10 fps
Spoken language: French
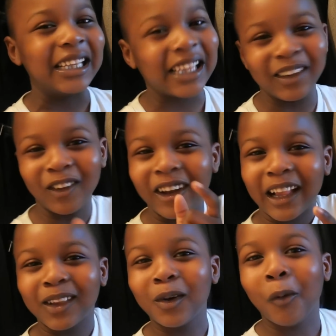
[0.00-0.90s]
Sinon
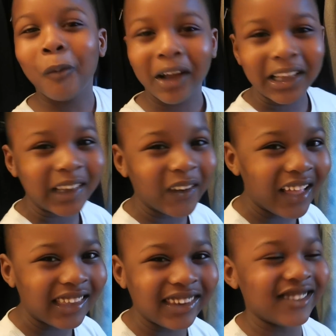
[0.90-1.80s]
la surprise
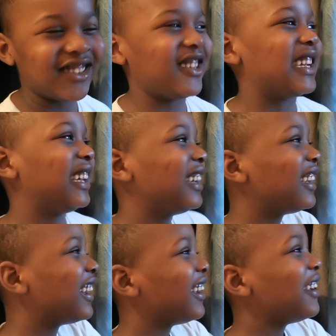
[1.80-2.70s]
sera gâchée.
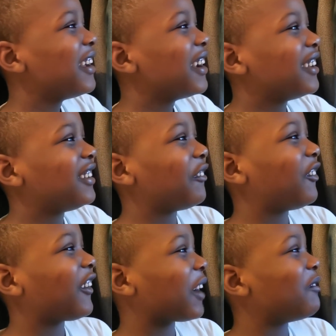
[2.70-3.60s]
Je
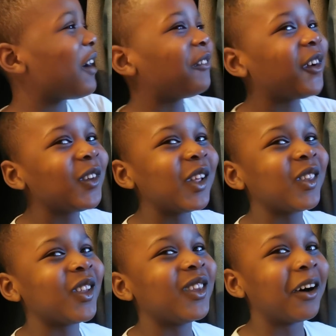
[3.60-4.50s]
pourrais même rouler
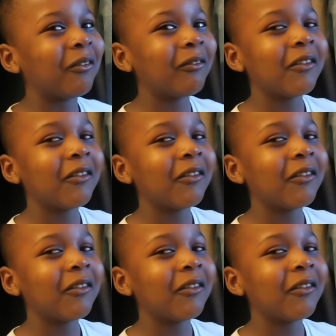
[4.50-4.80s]
dedans